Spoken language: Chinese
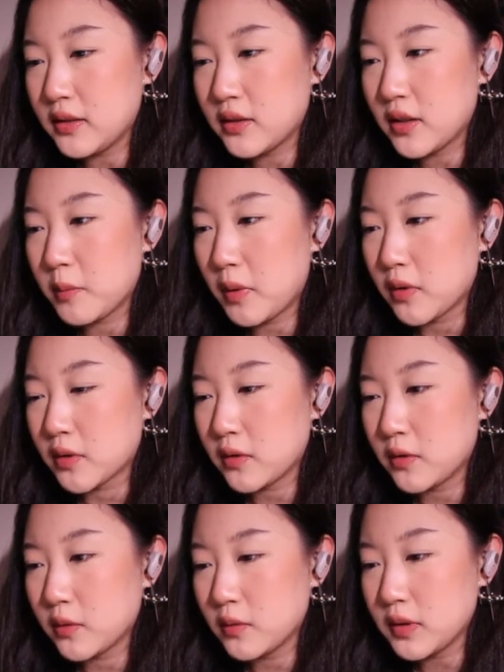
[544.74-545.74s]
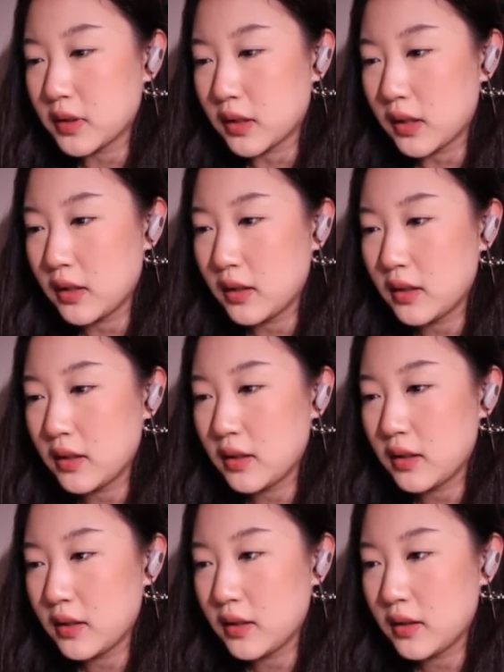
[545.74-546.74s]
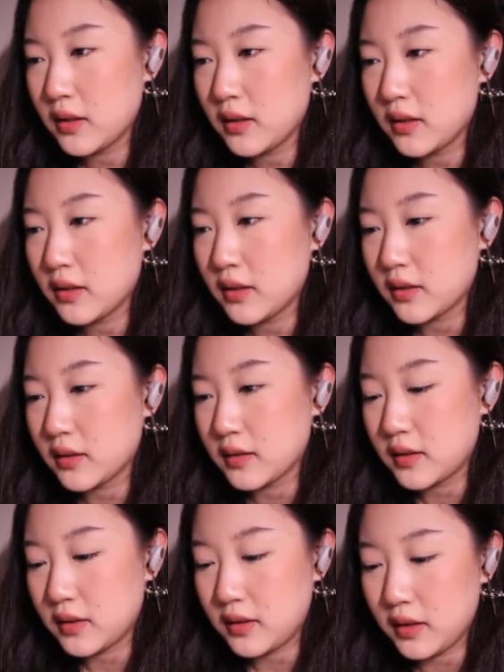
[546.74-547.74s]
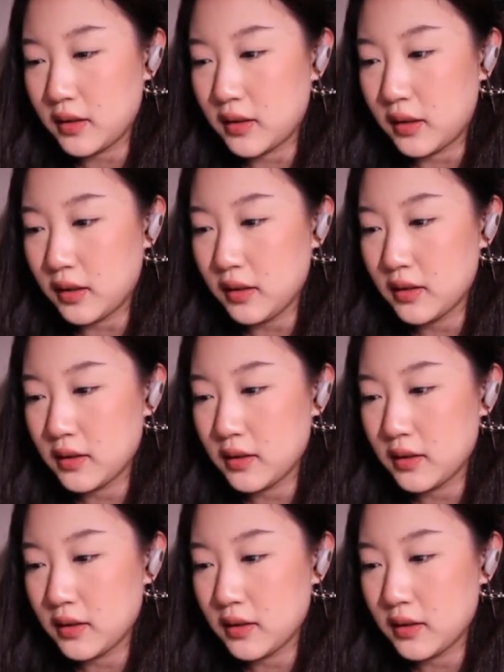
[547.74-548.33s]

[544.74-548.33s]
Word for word: 知道帮我收拾东西？谢谢谢你，